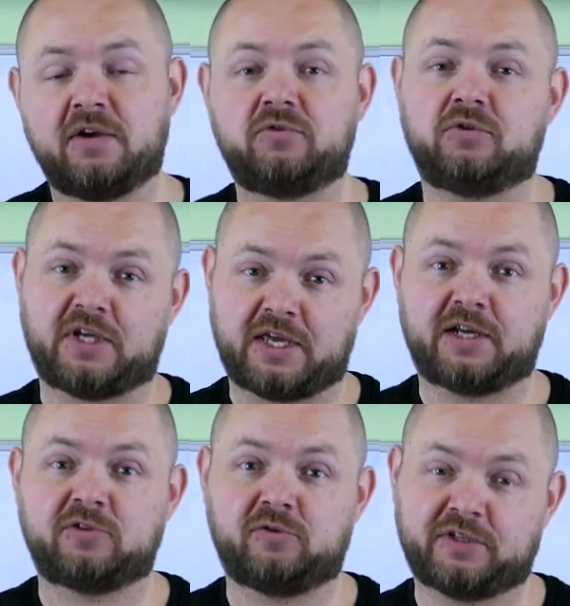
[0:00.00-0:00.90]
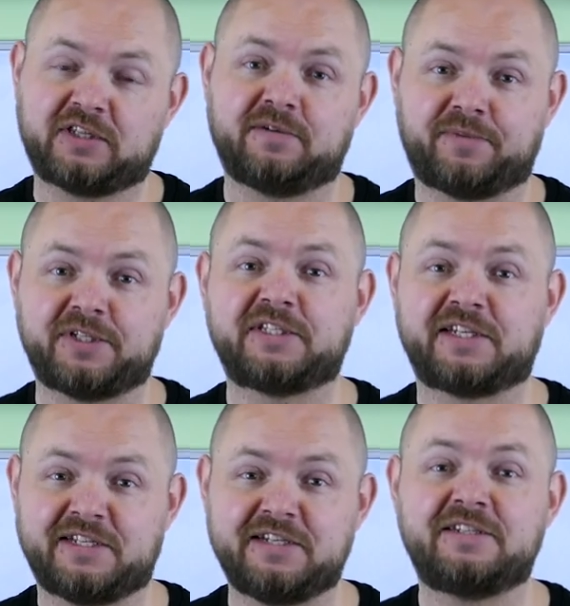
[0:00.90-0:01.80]
все-таки консультантом по
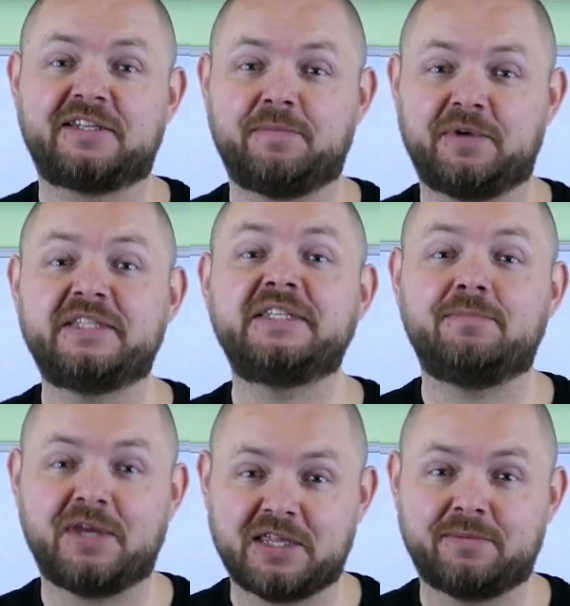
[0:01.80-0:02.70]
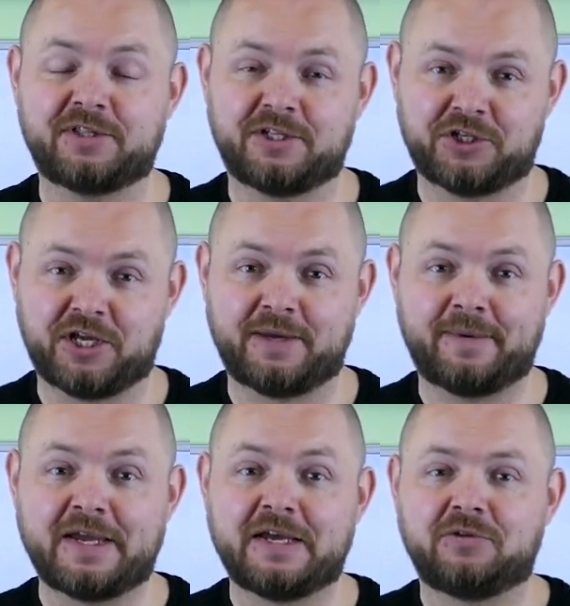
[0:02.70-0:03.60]
детско-родительским и семейным отношениям,